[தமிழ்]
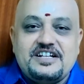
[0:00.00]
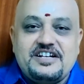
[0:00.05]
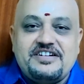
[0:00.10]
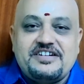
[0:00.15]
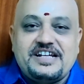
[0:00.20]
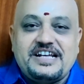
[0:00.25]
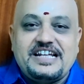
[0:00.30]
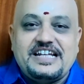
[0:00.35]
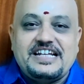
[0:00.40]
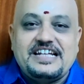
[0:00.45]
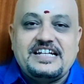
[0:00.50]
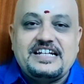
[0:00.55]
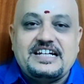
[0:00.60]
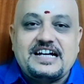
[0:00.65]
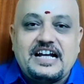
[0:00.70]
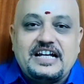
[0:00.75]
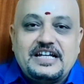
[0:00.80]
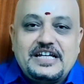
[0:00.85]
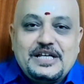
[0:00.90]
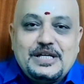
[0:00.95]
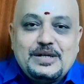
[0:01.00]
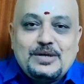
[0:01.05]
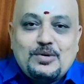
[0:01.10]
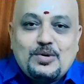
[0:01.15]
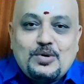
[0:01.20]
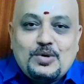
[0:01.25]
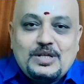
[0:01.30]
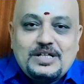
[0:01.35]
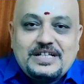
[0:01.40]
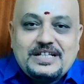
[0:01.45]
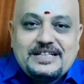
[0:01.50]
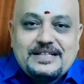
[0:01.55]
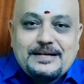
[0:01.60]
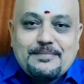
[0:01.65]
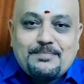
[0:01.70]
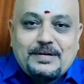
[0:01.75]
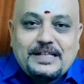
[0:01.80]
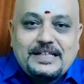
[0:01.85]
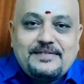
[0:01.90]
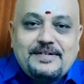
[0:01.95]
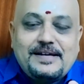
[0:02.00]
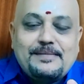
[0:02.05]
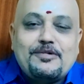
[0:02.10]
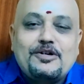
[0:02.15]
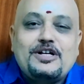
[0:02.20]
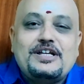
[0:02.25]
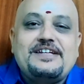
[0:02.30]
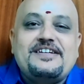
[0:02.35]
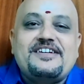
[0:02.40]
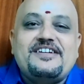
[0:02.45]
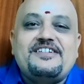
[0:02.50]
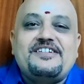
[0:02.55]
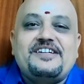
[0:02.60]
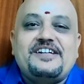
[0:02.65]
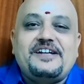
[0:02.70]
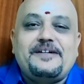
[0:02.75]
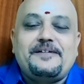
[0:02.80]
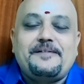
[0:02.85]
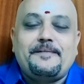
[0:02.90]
இன்றைக்கு கண்ணீரோடு இந்த பதிவை முடிக்கின்றேன்